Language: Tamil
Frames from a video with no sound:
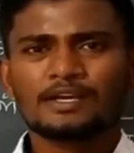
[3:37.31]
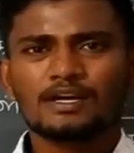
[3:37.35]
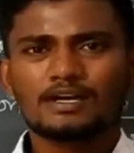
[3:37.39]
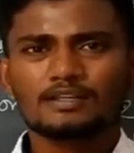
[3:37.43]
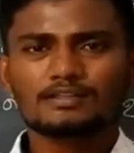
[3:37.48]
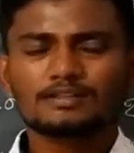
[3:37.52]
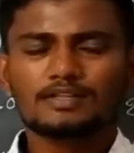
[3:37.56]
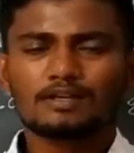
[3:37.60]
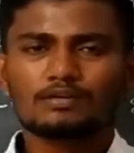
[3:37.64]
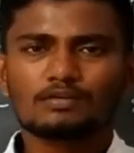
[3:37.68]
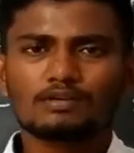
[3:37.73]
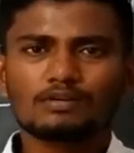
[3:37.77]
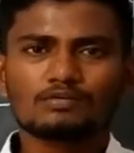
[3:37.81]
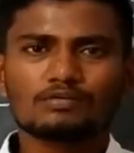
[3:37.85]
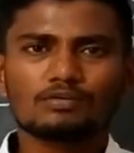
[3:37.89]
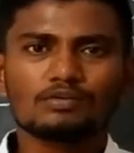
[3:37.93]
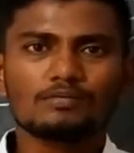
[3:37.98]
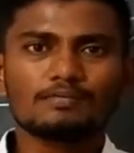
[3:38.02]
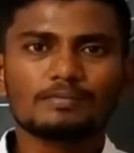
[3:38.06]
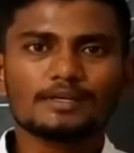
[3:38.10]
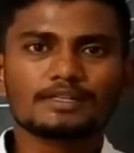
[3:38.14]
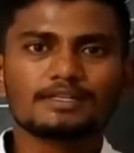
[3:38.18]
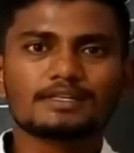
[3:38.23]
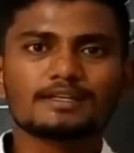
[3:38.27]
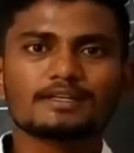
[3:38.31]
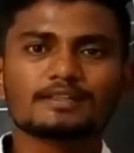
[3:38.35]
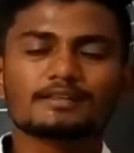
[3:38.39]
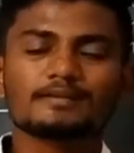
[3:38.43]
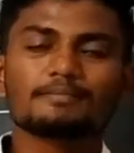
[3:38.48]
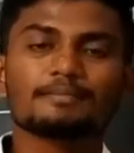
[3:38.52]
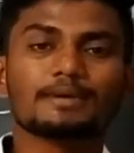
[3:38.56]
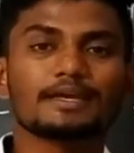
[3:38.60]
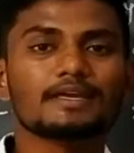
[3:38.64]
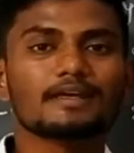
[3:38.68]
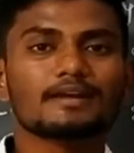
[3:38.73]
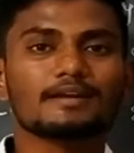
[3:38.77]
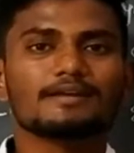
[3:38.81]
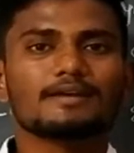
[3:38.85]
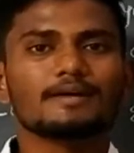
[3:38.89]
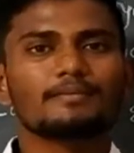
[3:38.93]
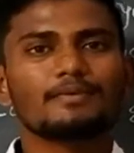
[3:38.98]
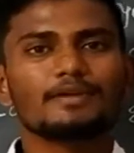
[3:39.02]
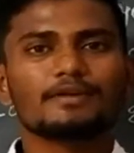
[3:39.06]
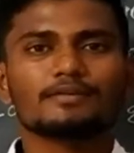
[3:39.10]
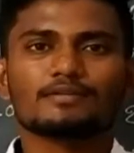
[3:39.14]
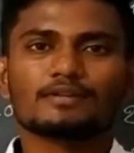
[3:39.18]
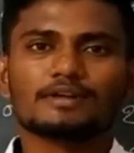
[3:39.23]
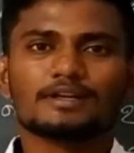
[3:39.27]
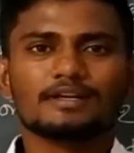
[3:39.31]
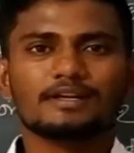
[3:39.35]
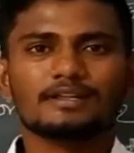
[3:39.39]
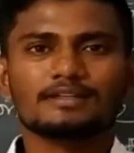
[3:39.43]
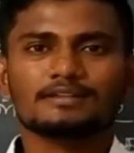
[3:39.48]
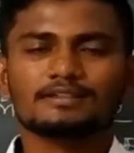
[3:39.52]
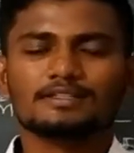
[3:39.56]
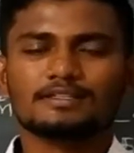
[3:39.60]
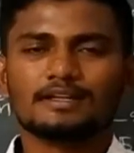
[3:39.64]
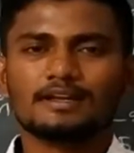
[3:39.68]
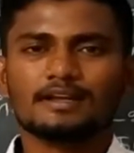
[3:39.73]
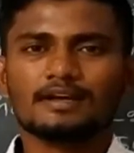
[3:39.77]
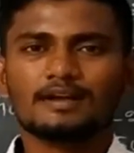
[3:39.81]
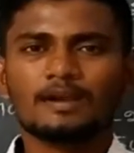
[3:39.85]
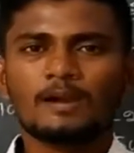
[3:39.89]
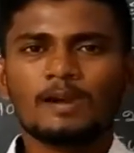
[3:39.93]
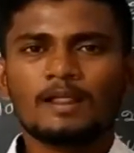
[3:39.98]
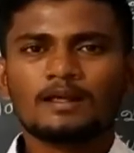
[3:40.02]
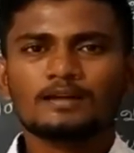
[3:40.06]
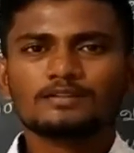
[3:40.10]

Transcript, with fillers: அது தன்னோட குடும்பத்தின் அந்த பெயர் அப்படி கூட எடுத்துக்கலாம்